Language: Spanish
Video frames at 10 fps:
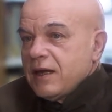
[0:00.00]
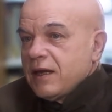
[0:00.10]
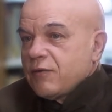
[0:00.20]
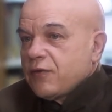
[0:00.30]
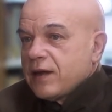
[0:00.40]

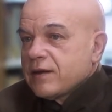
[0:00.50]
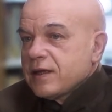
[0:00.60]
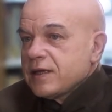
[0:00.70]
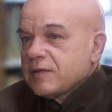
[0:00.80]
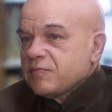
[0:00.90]
el
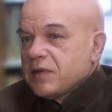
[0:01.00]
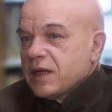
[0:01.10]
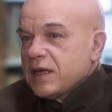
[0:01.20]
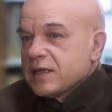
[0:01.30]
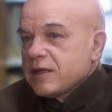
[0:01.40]
francés
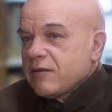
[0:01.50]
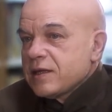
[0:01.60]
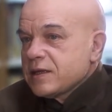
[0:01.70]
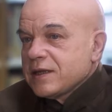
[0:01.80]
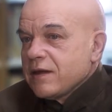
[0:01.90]
estaba
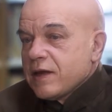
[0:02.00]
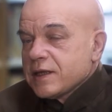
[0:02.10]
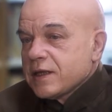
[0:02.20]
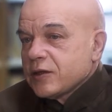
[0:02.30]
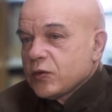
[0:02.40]
destinado a
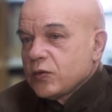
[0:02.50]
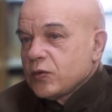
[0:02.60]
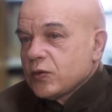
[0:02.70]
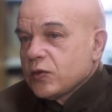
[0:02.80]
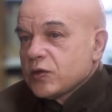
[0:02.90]
ser
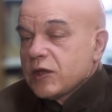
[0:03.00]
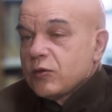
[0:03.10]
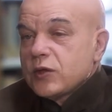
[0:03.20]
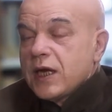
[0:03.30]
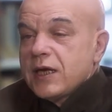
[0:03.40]
tu,
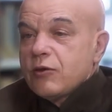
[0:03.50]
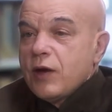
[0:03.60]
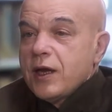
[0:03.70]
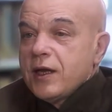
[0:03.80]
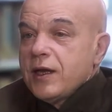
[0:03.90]
segunda
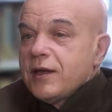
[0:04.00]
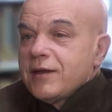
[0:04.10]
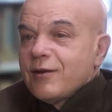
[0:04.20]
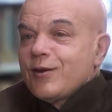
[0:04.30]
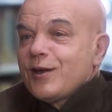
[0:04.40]
lengua.
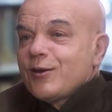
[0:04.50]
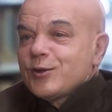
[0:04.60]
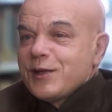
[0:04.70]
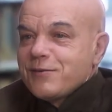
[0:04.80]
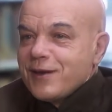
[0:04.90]
Y ahora
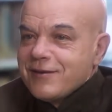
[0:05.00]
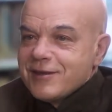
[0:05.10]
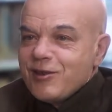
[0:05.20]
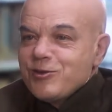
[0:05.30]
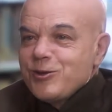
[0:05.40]
los
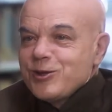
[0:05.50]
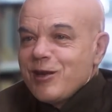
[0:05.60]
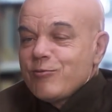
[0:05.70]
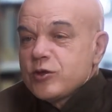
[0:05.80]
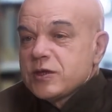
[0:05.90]
afrancesados no
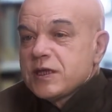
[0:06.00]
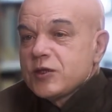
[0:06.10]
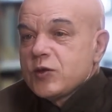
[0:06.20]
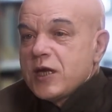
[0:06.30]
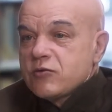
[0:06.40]
sabemos si
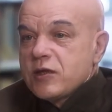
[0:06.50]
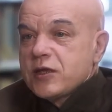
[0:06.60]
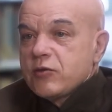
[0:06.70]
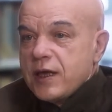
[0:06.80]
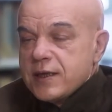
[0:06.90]
es una
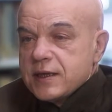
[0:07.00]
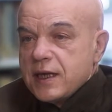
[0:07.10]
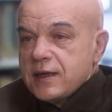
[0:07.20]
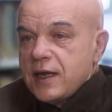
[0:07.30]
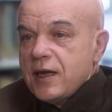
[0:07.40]
suerte o una
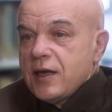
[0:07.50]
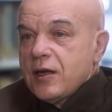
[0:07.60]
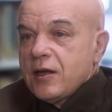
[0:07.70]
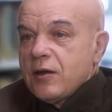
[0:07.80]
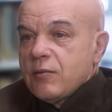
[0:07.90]
desgracia,
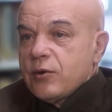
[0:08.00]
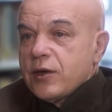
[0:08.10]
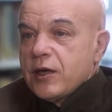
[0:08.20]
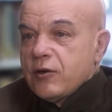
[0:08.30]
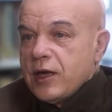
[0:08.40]

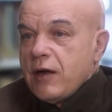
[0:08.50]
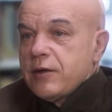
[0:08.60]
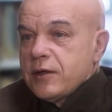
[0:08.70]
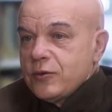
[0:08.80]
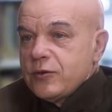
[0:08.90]
porque no
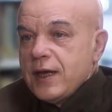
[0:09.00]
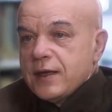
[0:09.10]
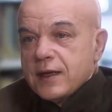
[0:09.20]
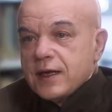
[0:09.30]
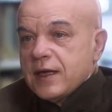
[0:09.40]
cabe duda
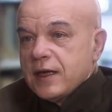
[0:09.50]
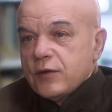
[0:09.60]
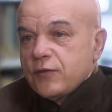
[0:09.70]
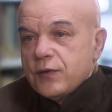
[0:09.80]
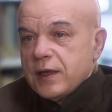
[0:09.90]
de que
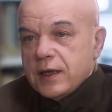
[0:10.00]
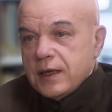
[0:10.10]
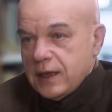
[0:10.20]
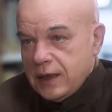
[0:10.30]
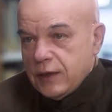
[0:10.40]
el,
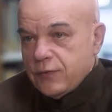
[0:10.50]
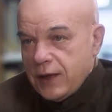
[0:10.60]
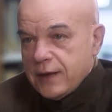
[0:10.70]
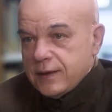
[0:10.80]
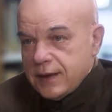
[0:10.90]
eh, eh,
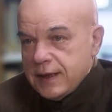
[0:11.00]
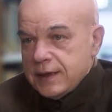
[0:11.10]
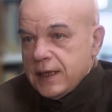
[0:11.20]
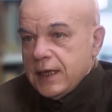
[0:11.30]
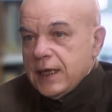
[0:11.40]

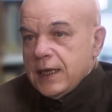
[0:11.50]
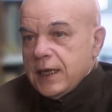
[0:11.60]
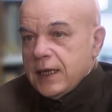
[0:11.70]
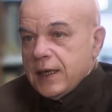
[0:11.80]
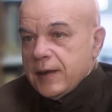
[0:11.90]
francés
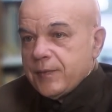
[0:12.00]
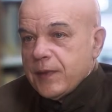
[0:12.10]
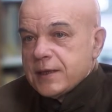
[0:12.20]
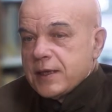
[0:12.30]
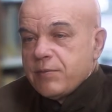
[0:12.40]
eh,
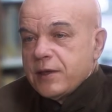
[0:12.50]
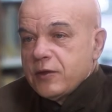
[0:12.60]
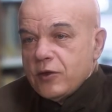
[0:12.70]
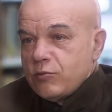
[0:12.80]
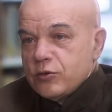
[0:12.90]
está
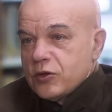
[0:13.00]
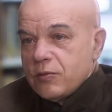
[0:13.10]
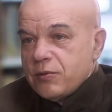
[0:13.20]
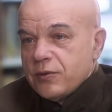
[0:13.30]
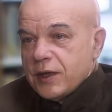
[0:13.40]
perdiendo
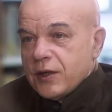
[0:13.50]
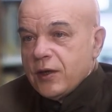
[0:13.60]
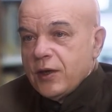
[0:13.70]
mucho poder